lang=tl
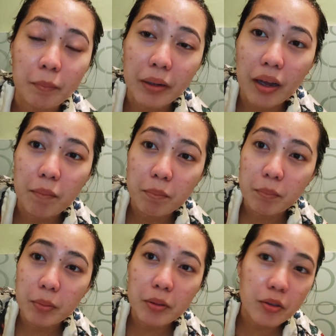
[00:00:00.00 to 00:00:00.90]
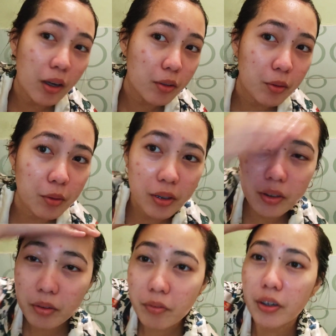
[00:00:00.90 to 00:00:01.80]
mamaya, bibigyan ko
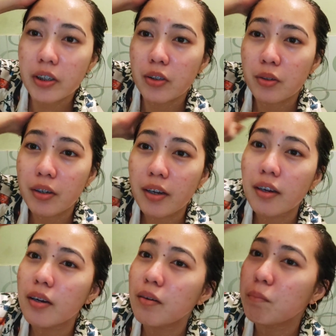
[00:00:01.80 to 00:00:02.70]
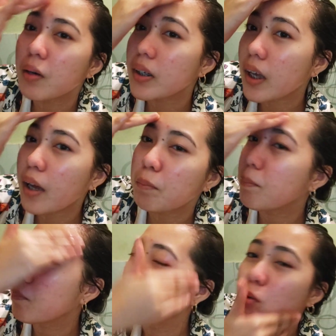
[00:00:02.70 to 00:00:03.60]
ulit yung face ko ng basta Ay,
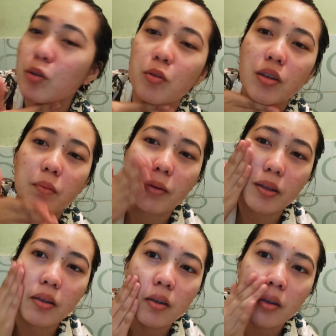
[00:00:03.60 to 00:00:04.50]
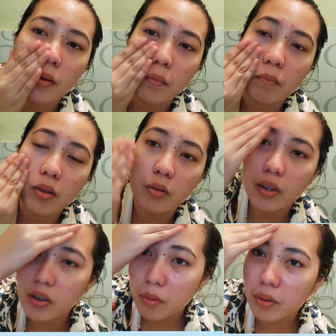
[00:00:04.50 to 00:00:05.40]
sa'yo naman.
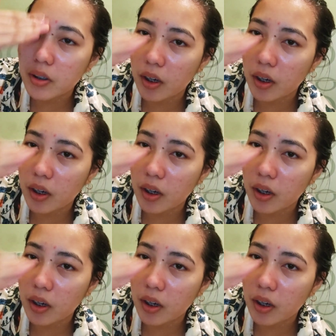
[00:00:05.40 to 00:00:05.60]
Madalas